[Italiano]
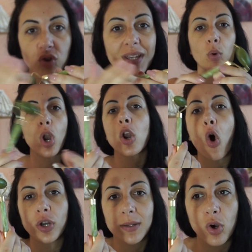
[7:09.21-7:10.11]
cioè quello
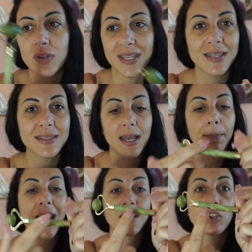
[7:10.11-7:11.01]
anonimo, senza
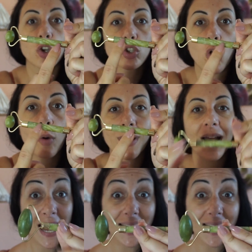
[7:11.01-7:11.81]
marchio sopra.